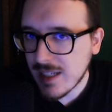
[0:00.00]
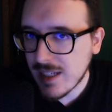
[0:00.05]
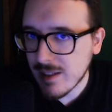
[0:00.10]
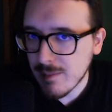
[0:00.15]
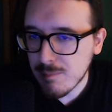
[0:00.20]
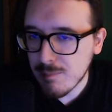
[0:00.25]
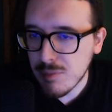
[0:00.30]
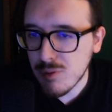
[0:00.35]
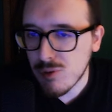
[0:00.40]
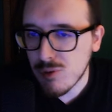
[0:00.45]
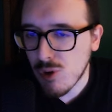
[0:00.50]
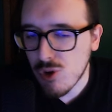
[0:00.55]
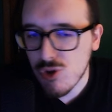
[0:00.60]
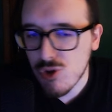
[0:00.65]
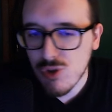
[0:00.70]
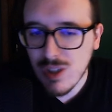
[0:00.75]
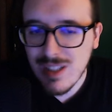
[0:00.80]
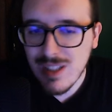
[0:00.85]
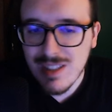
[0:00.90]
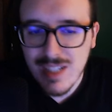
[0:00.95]

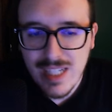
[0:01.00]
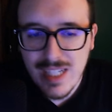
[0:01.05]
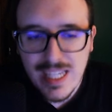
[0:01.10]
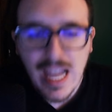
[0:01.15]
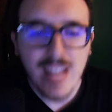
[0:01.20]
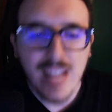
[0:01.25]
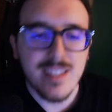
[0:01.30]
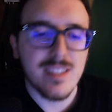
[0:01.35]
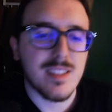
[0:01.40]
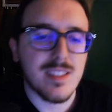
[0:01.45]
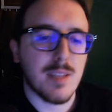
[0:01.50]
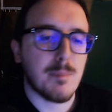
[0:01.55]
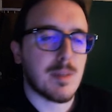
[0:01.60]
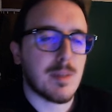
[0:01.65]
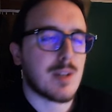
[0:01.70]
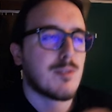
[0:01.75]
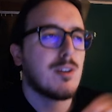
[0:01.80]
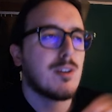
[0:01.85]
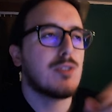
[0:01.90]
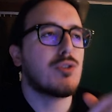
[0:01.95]
piuttosto intrigante
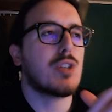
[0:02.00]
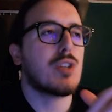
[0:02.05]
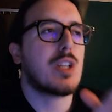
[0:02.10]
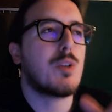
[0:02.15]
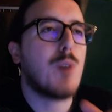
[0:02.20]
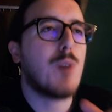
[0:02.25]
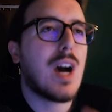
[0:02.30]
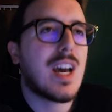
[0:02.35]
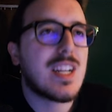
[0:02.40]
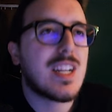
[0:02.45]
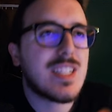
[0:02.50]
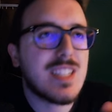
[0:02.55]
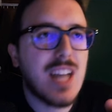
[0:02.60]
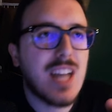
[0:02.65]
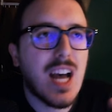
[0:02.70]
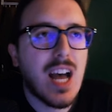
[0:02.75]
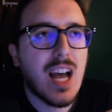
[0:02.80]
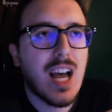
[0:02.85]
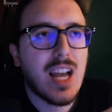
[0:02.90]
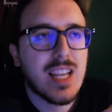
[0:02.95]
per quanto
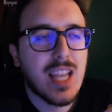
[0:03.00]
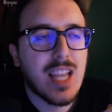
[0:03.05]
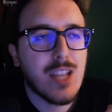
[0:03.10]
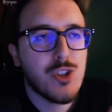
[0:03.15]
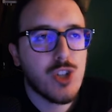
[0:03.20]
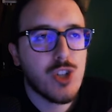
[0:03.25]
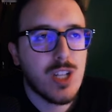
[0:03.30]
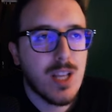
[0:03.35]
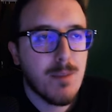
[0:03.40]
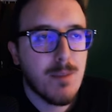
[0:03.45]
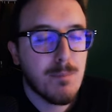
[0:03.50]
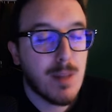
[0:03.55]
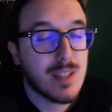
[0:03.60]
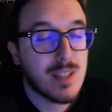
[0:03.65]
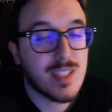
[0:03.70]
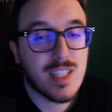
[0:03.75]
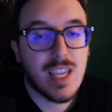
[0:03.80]
riguarda Genshin Impact,